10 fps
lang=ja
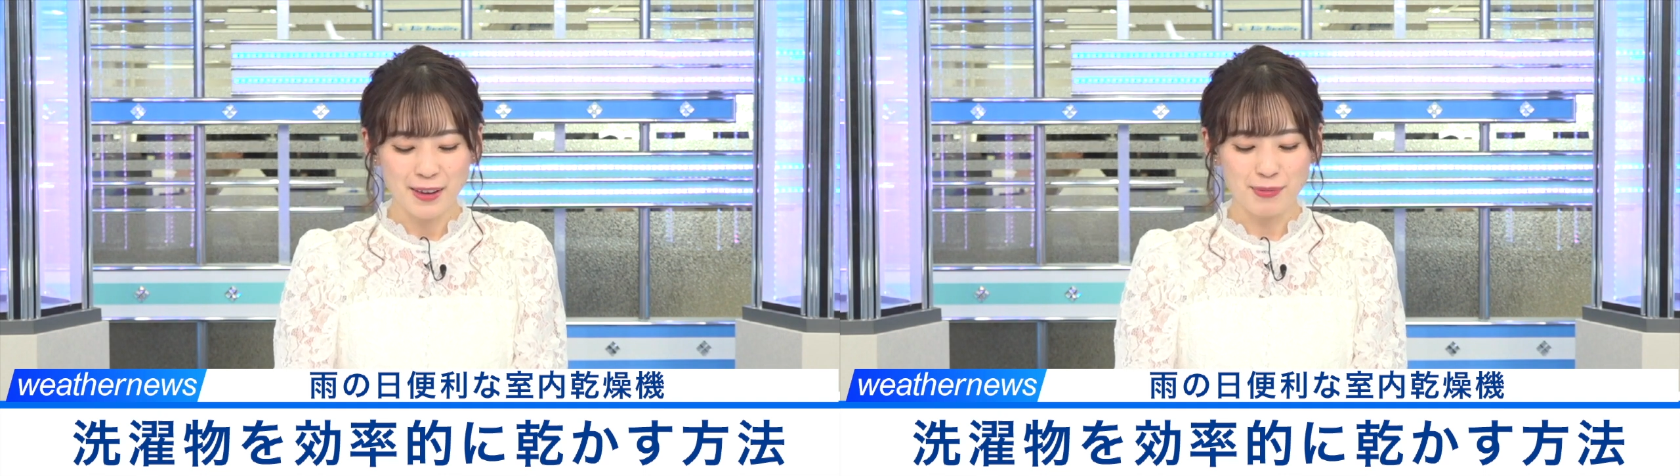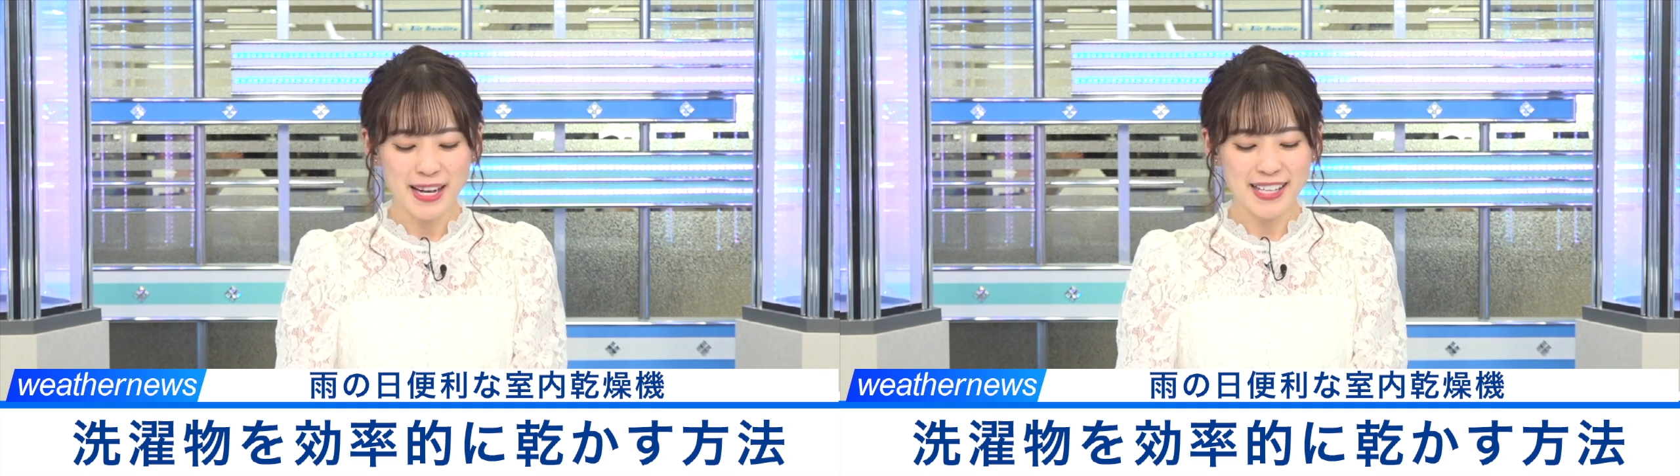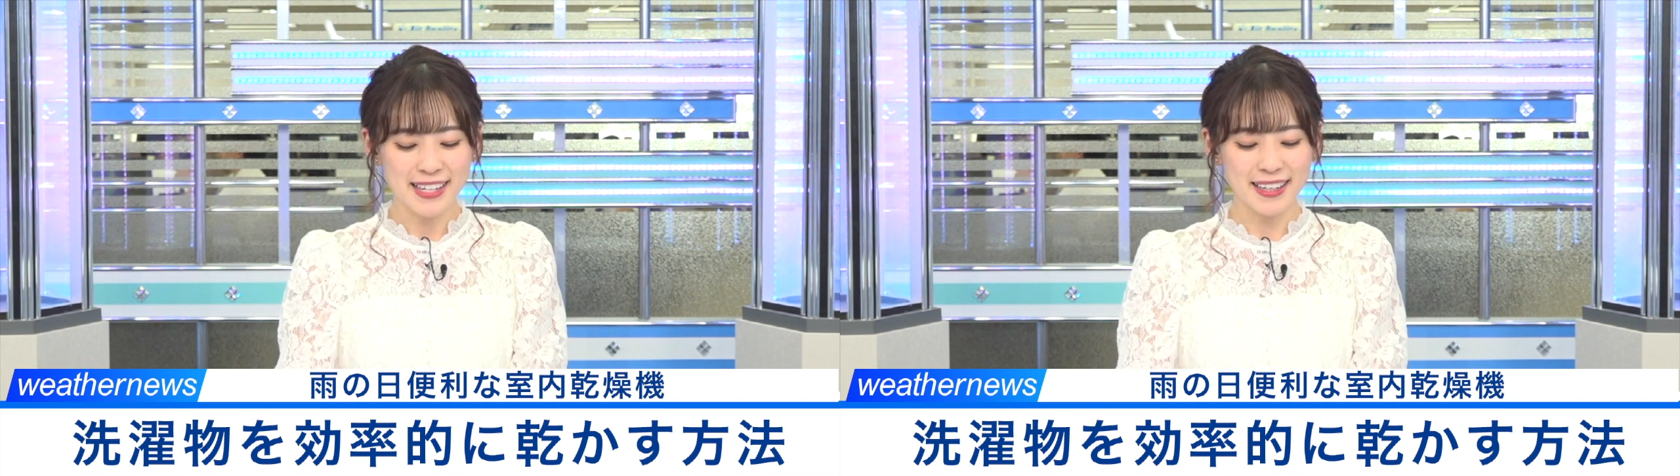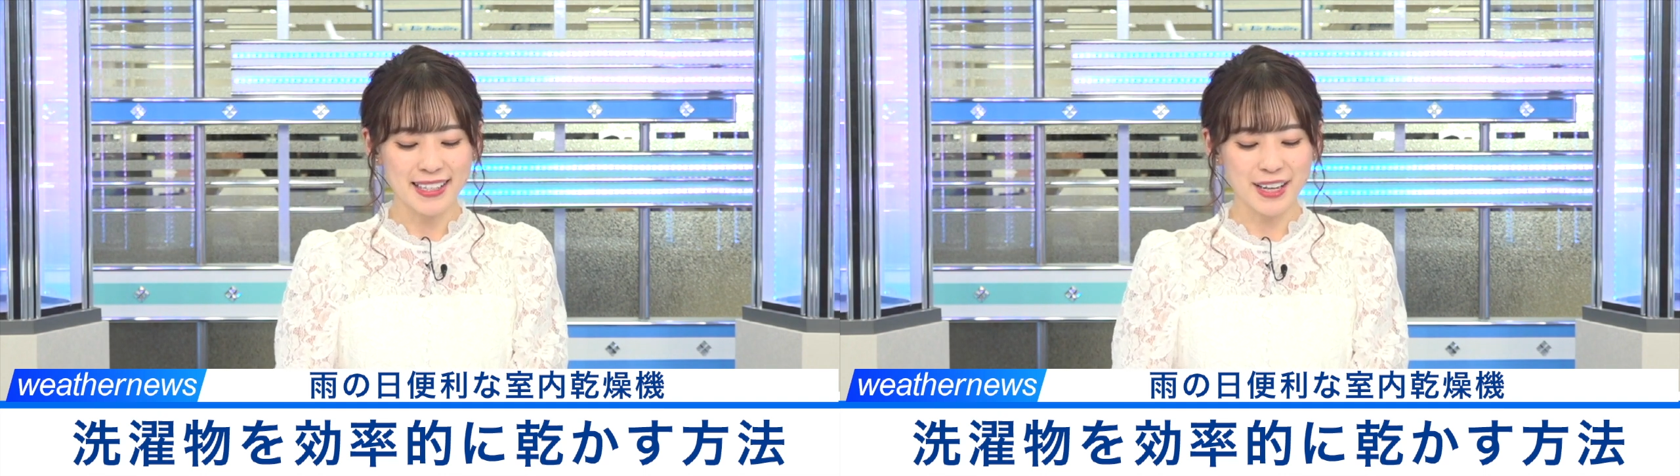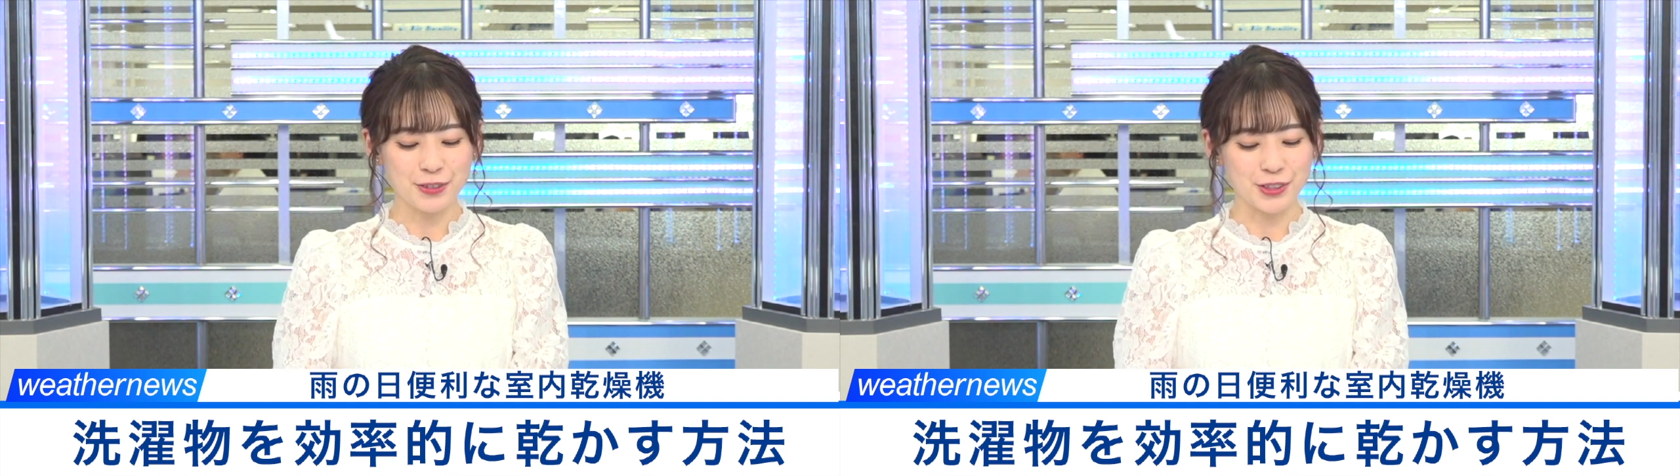便利な家
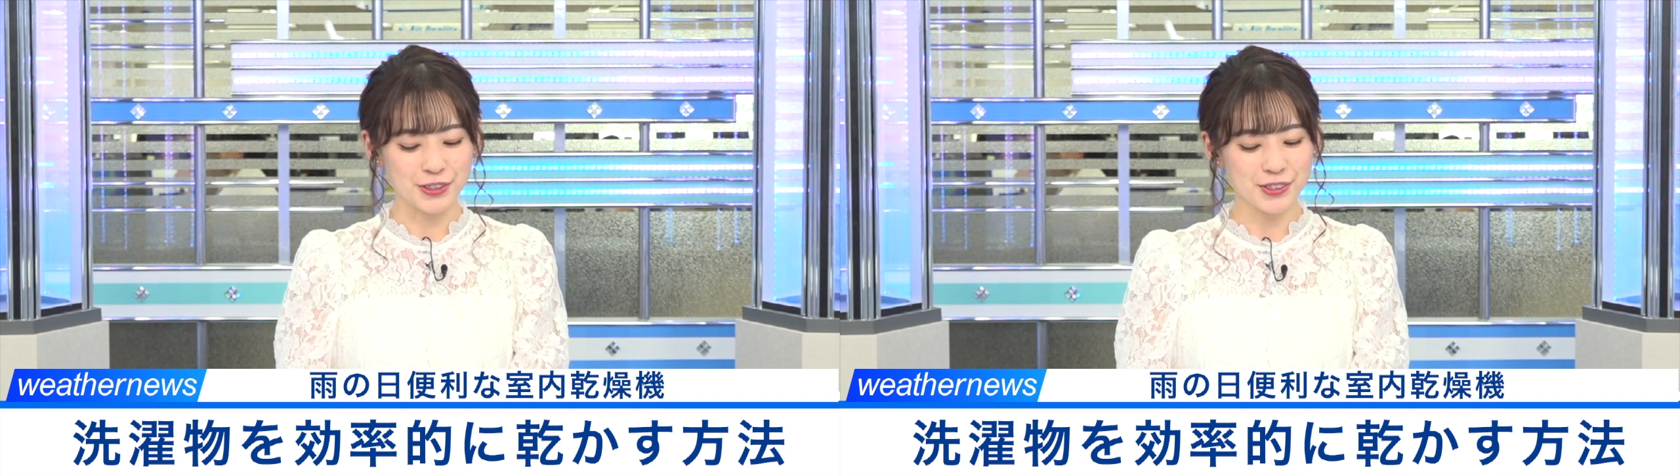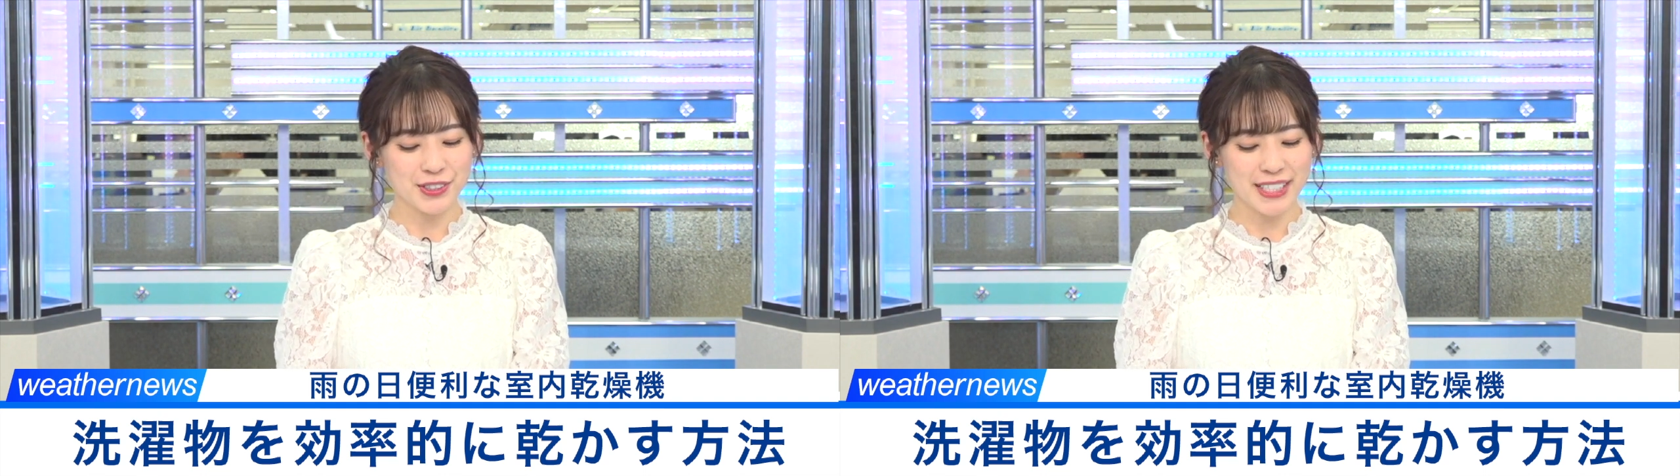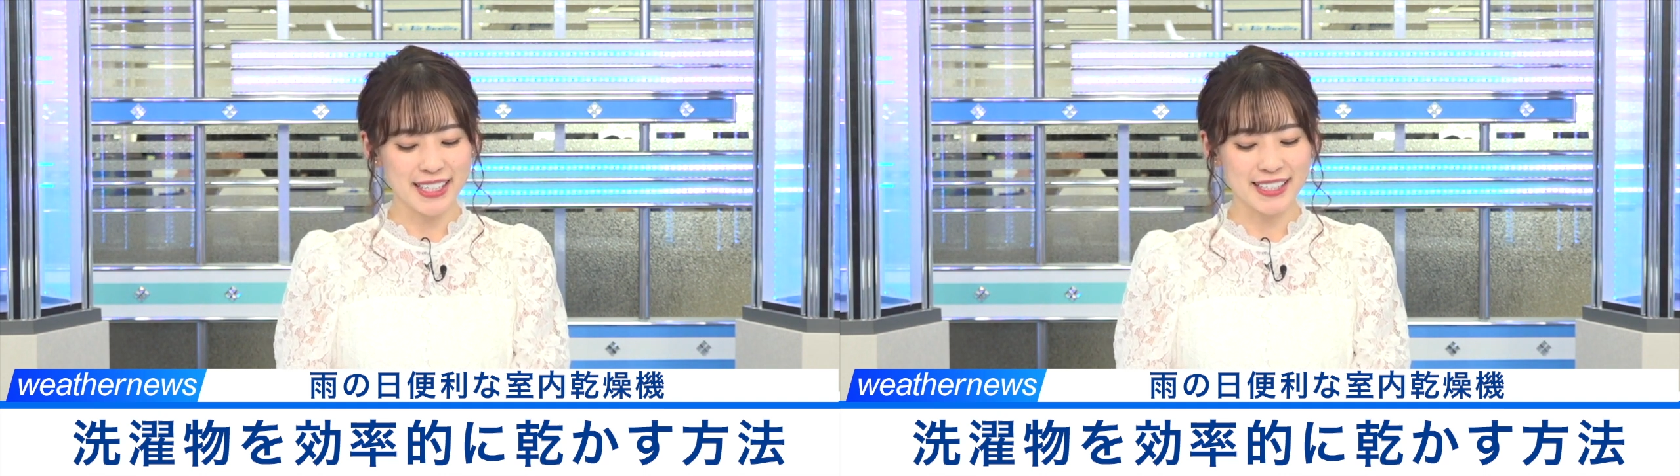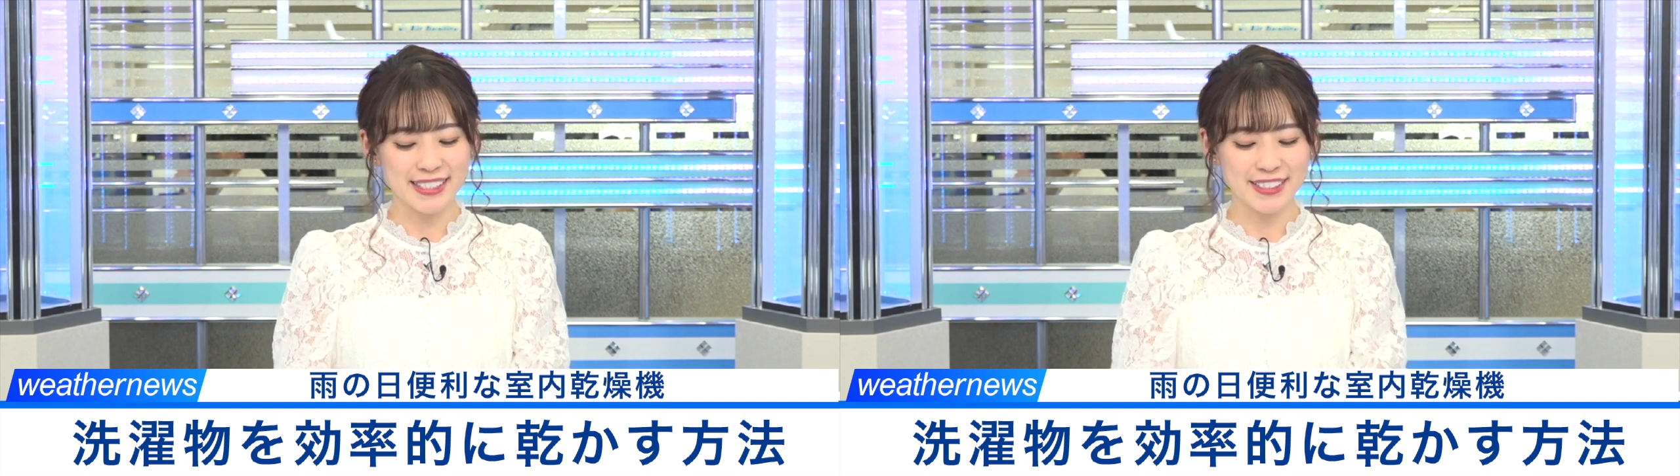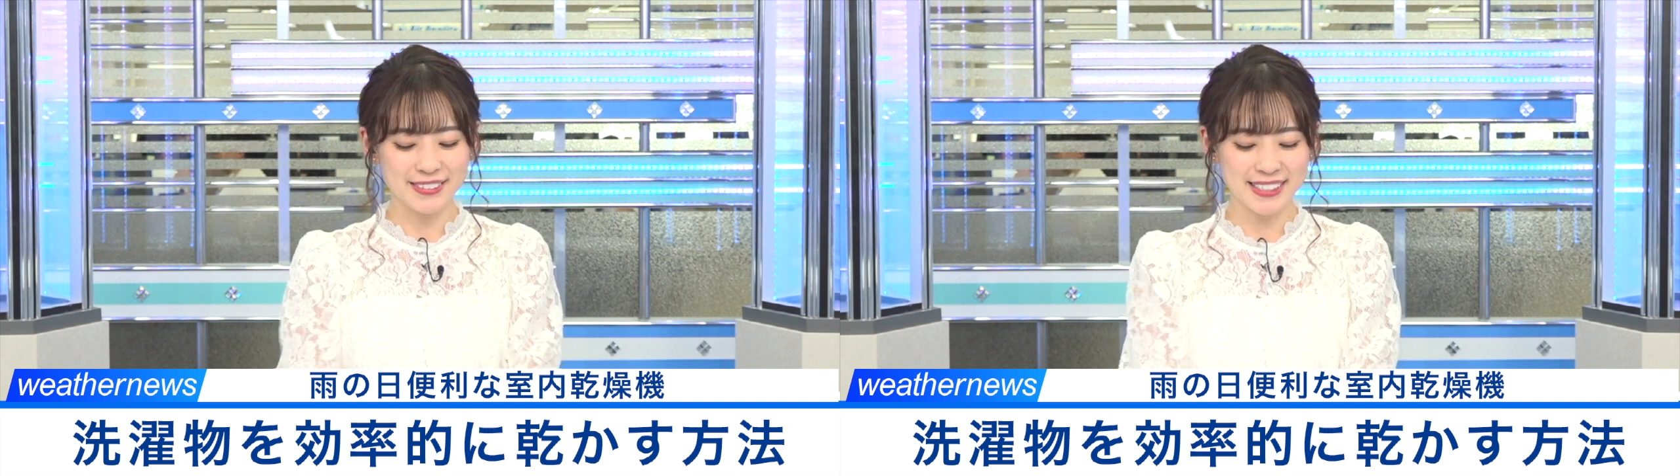電を上手に
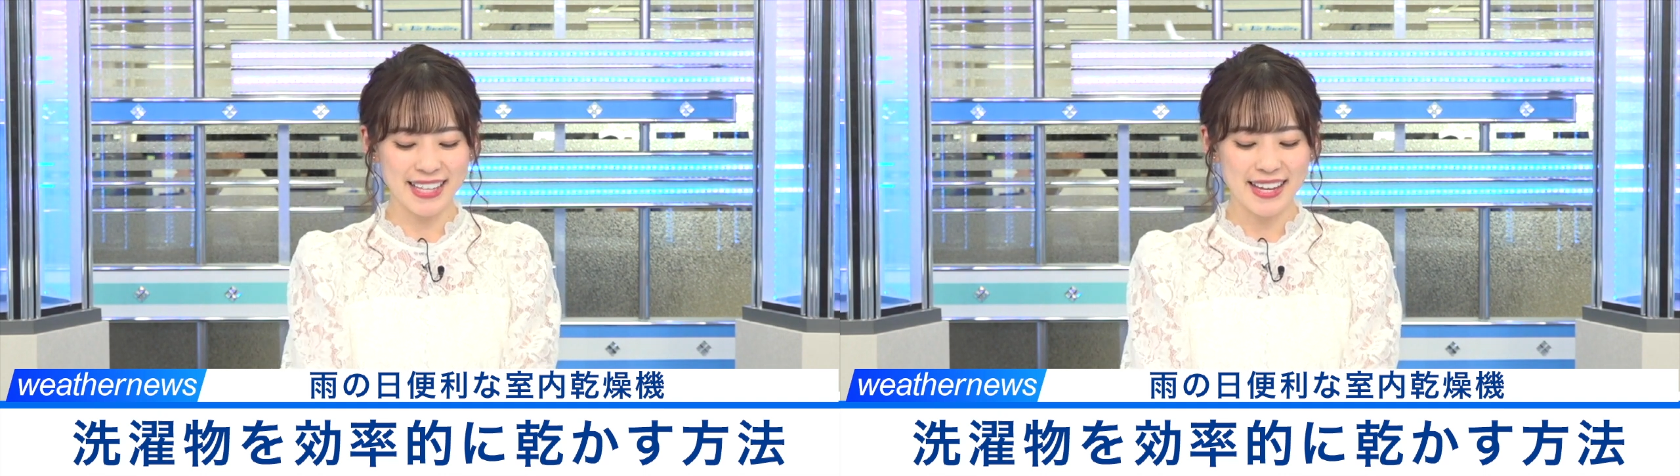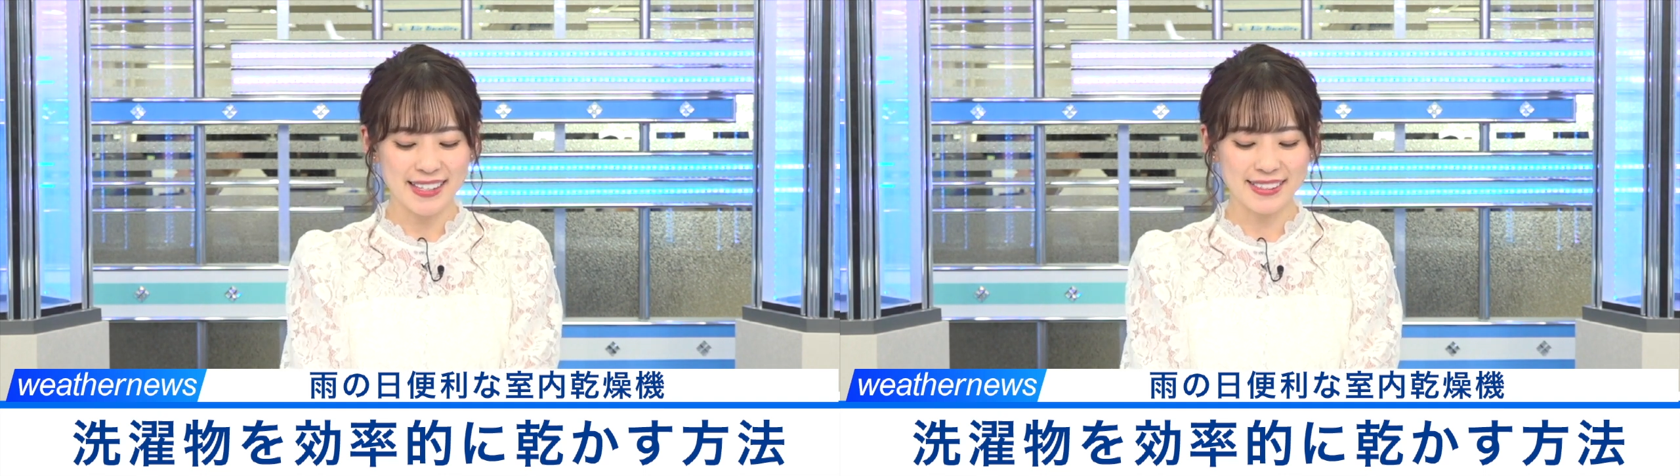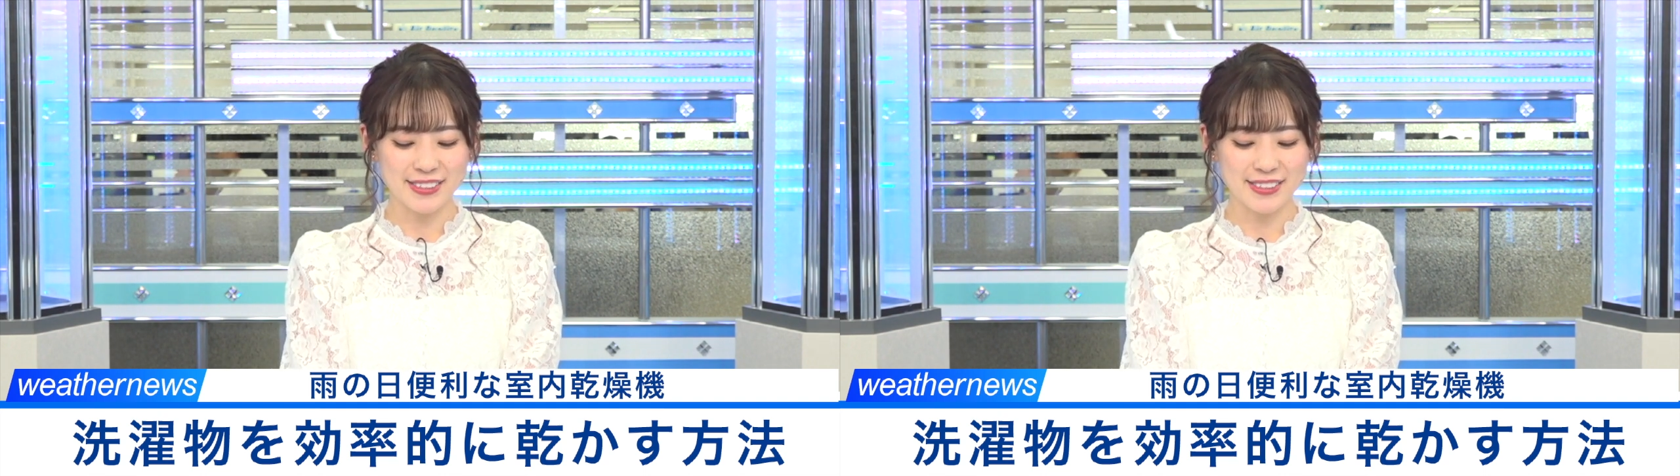活用して